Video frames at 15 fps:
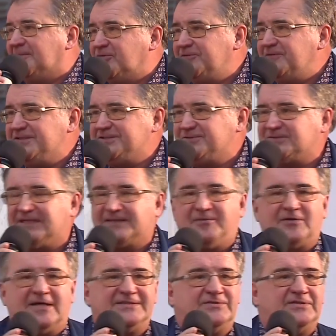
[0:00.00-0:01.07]
mówić, już jak
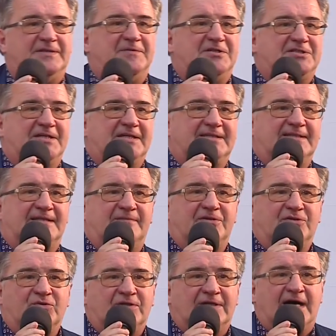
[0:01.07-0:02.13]
pokazuje mi, że jedna
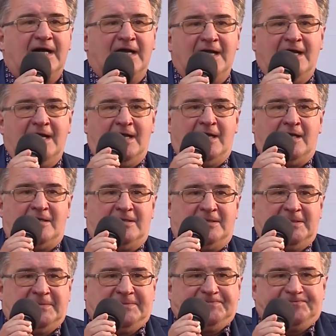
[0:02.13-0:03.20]
minuta.
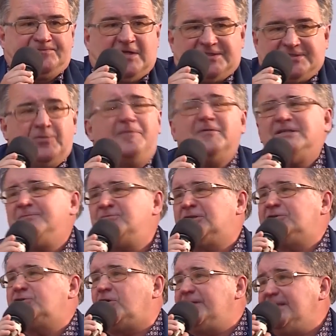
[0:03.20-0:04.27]
E, Chciałbym powiedzieć może
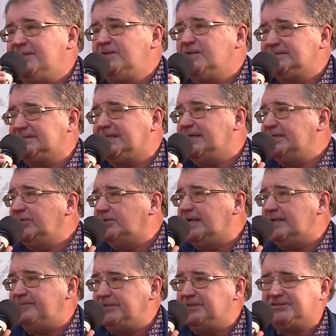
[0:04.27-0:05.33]
tylko jedno zdanie o
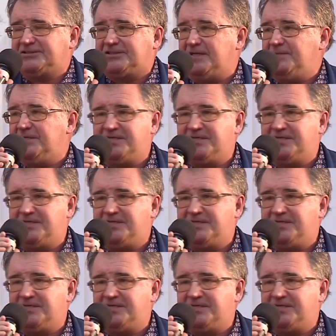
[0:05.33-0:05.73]
najbliższej mi